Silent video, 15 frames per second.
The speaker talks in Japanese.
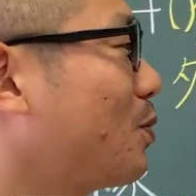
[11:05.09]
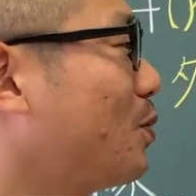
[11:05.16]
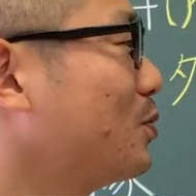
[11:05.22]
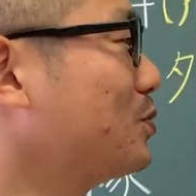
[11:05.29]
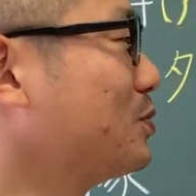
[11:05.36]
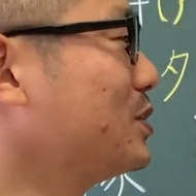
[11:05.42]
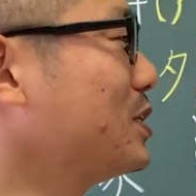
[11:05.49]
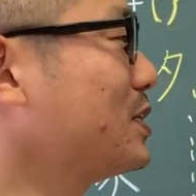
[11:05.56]

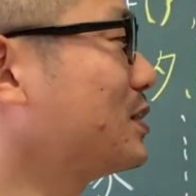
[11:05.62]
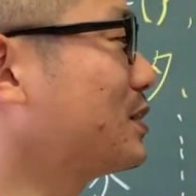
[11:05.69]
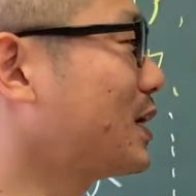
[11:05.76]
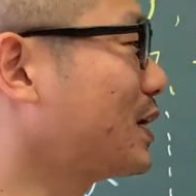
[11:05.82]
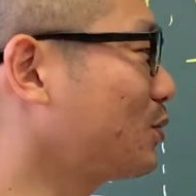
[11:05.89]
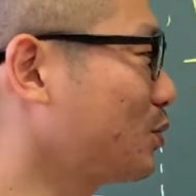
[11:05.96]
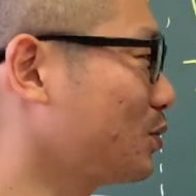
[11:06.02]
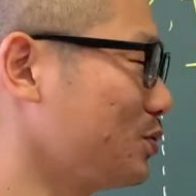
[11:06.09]
こんにっ
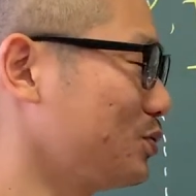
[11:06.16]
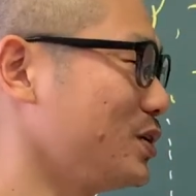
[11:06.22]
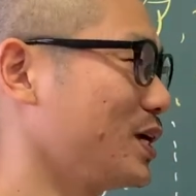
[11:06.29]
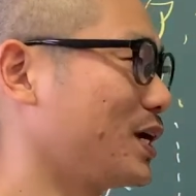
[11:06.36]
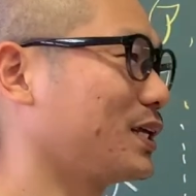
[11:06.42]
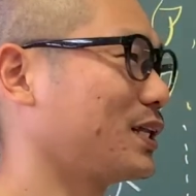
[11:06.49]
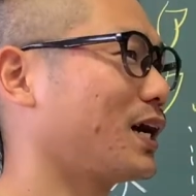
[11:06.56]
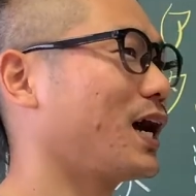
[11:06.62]
た」という言
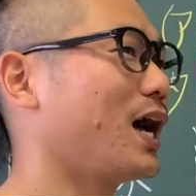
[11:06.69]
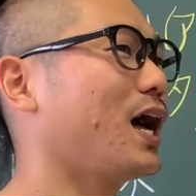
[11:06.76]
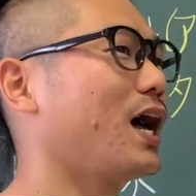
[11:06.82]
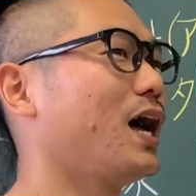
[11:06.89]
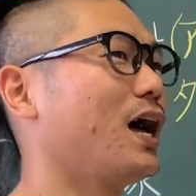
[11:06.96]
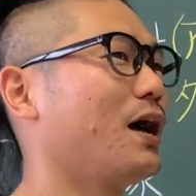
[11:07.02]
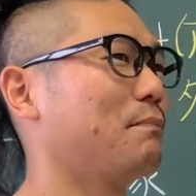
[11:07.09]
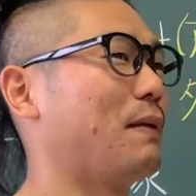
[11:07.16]
い方が、